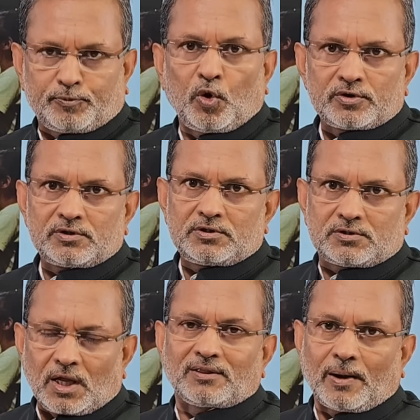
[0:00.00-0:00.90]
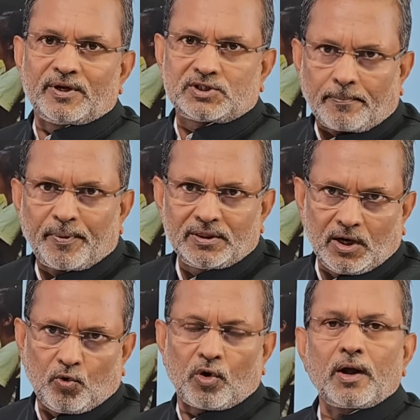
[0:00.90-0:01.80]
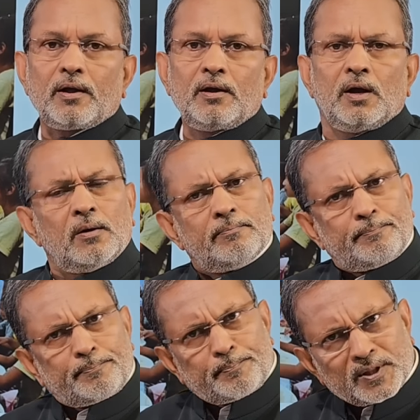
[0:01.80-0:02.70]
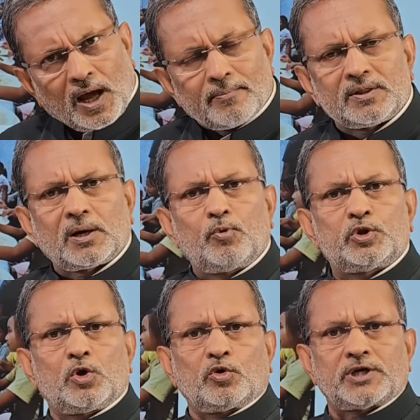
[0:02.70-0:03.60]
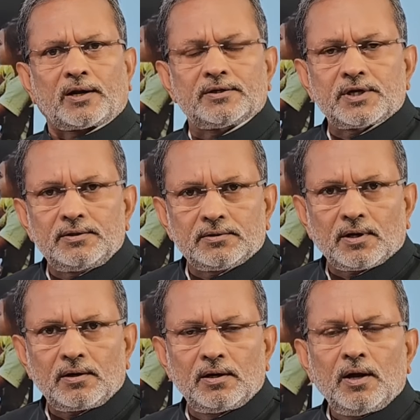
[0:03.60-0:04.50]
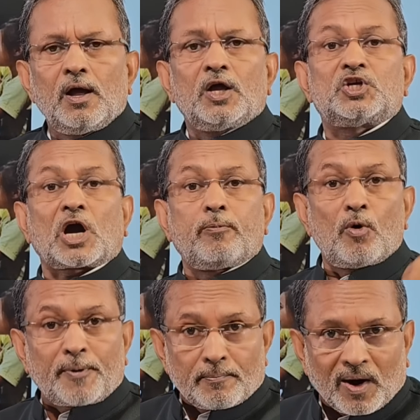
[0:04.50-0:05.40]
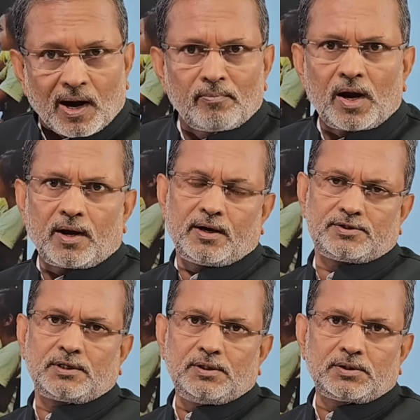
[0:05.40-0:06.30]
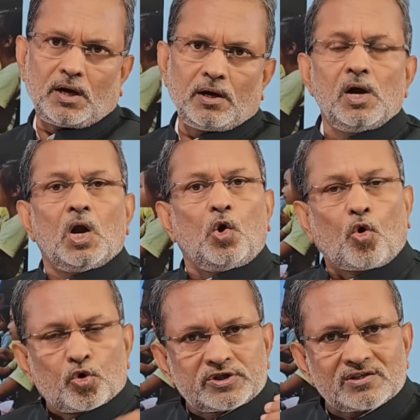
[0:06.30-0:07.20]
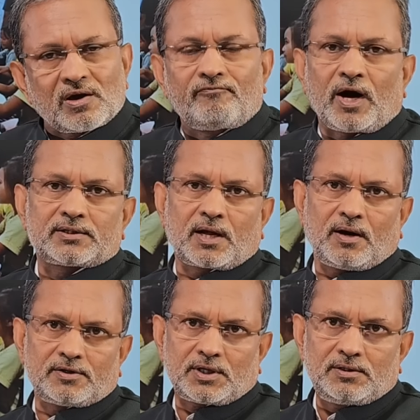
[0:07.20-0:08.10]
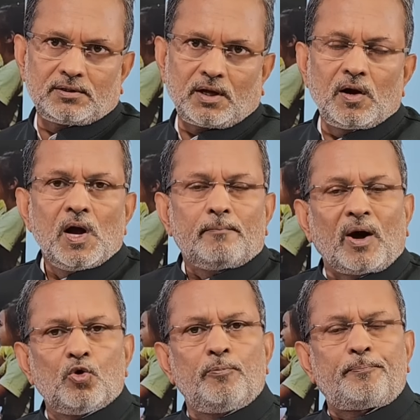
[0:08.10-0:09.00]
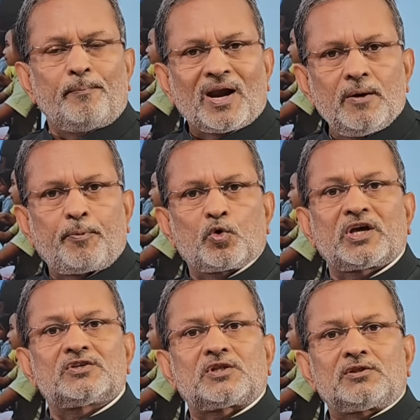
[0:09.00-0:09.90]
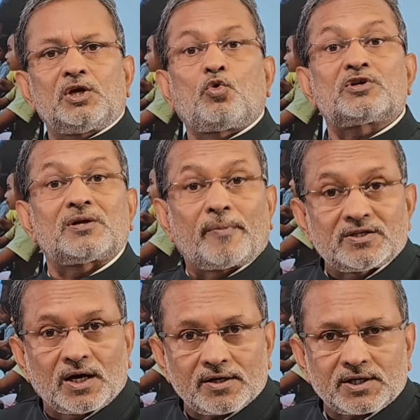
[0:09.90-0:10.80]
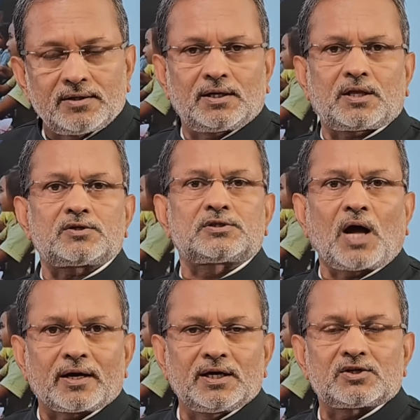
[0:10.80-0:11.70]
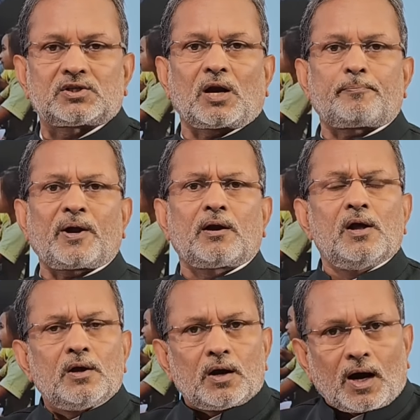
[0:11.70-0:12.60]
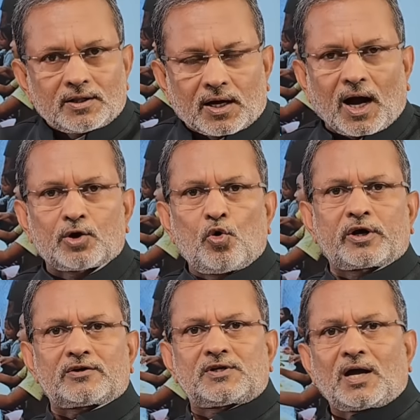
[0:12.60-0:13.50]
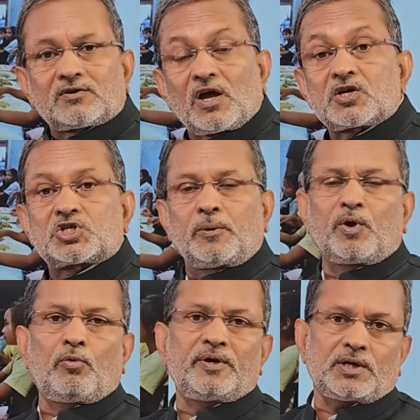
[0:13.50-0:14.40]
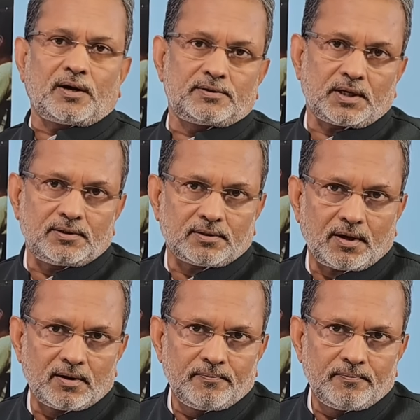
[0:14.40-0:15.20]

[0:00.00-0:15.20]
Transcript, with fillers: तो संतावन छप्पन दिन हो रहे हैं प्रधानमंत्री मोदी को जाना चाहिए था जख्मों पर मरहम लगाना चाहिए था लोगों से संवाद करना चाहिए था मनु मणिपुर की स्थिति को समझना चाहिए था स्थानीय स्तर पर अधिकारियों के साथ साथ शिविरों में जाना चाहिए था